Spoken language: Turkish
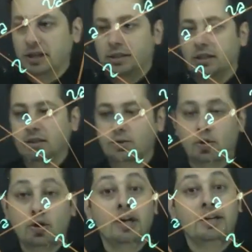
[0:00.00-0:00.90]
E
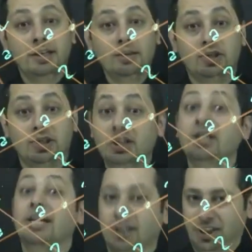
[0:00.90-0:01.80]
sıkıntı yok. Ne
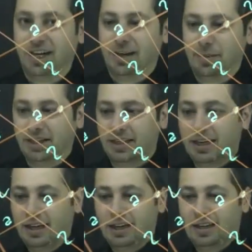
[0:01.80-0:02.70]
demiştik? Kelebek.